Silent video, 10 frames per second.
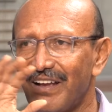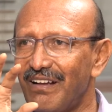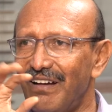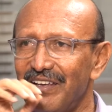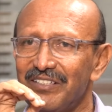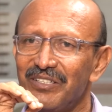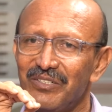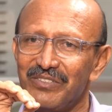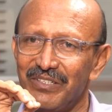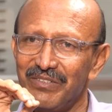
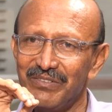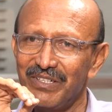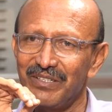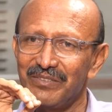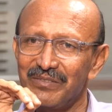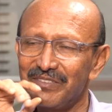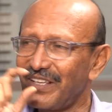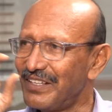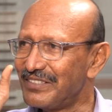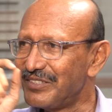కాలేజీల్లో చదివే వాళ్ళు
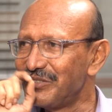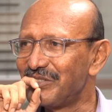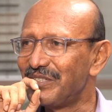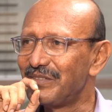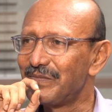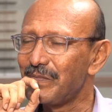సైన్స్ చదువుతారు